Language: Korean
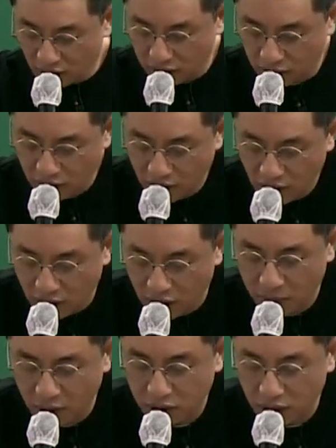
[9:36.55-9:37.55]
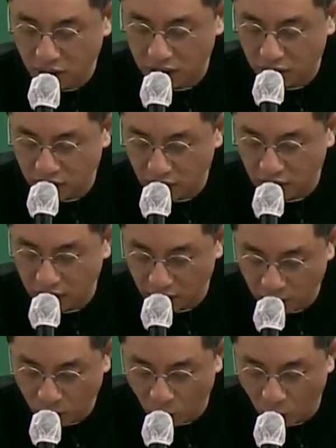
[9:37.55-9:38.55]
그래서 일 번 틀린 선지가 돼
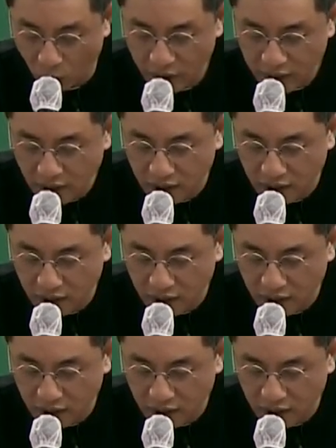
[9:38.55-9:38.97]
있고,